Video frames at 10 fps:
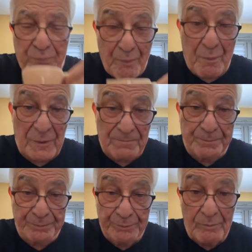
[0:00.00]
Mm.
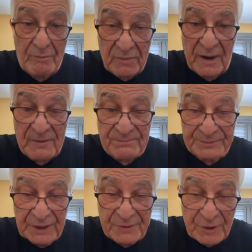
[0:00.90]

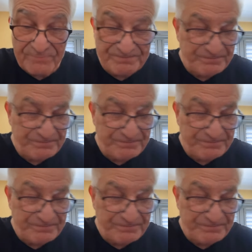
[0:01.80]
C'è, cioè, c'è. Cioè,